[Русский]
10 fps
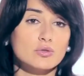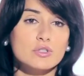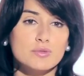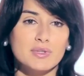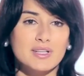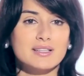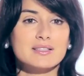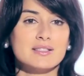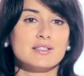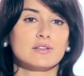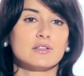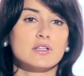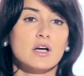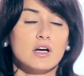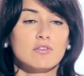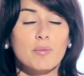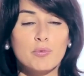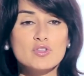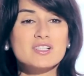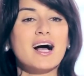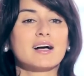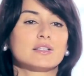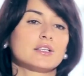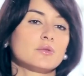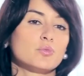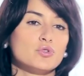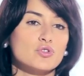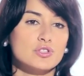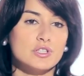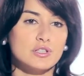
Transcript: которые тебе надо сделать. Вопрос, как ты их будешь